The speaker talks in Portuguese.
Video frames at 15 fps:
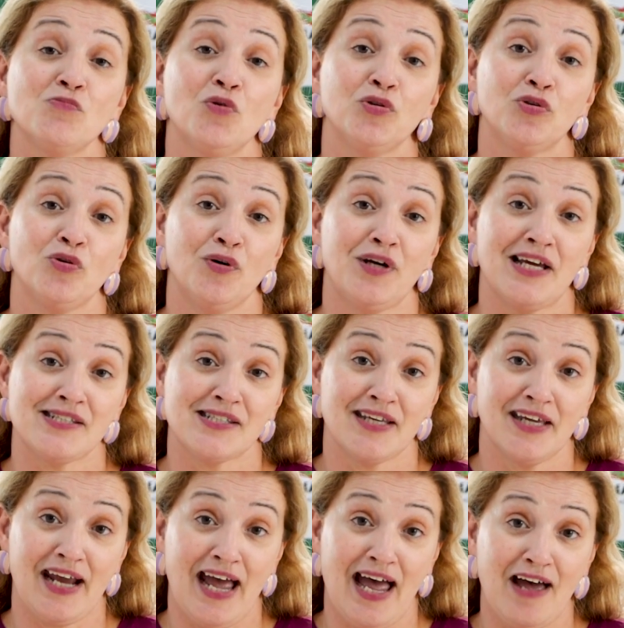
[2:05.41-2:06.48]
motoras
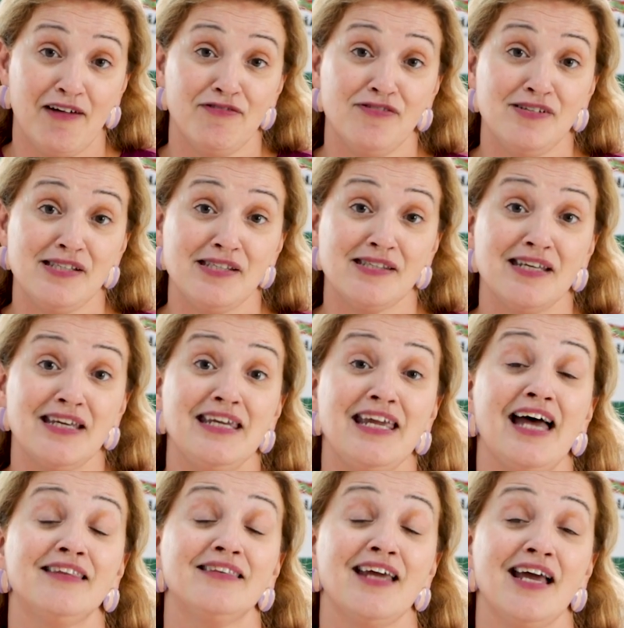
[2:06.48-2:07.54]
graves e
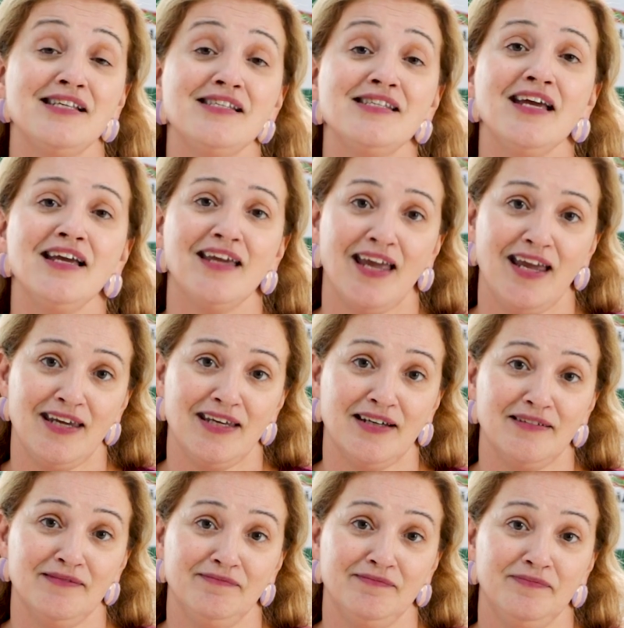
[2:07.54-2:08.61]
até
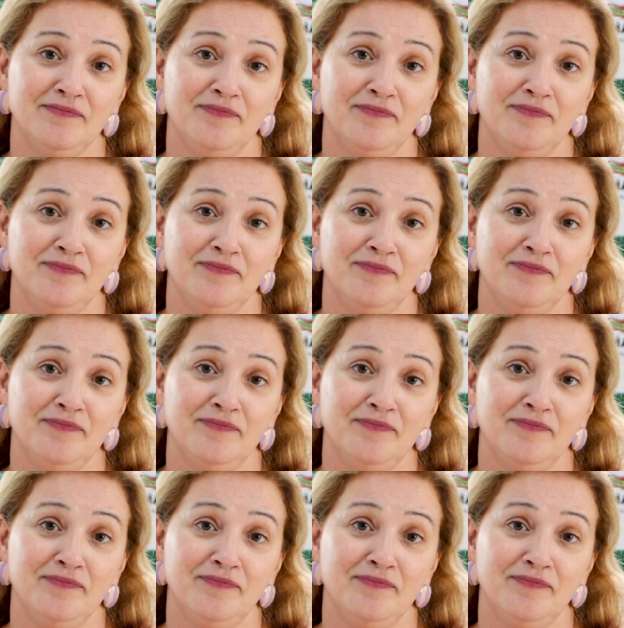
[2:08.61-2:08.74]
cegueira.